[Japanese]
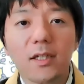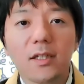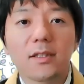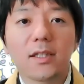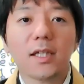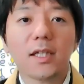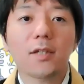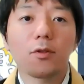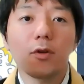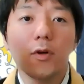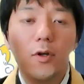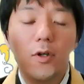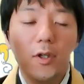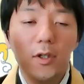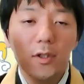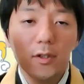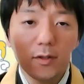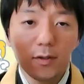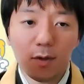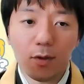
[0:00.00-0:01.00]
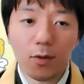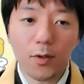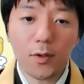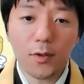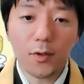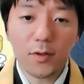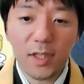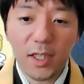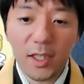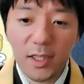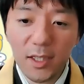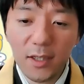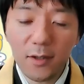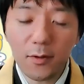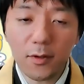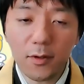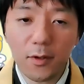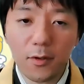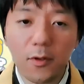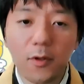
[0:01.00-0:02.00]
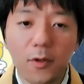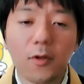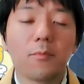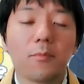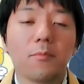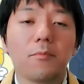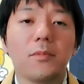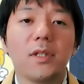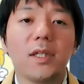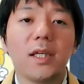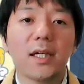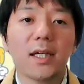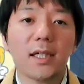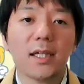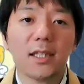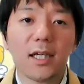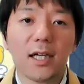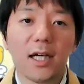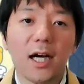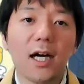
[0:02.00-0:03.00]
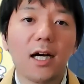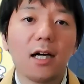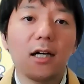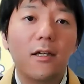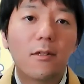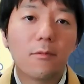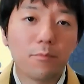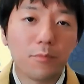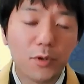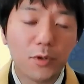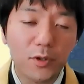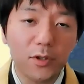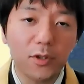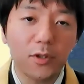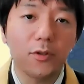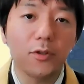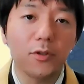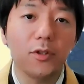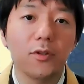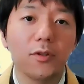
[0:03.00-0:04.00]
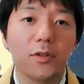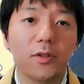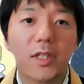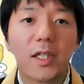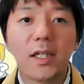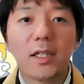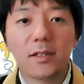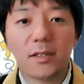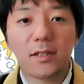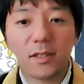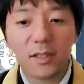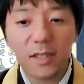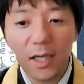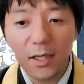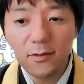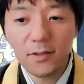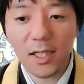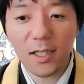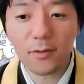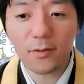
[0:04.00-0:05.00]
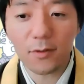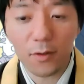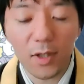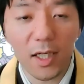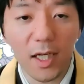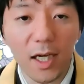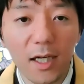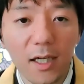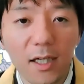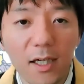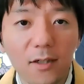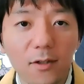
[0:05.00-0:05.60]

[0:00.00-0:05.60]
だけど、その出来事の見え方が仏教によって違う角度から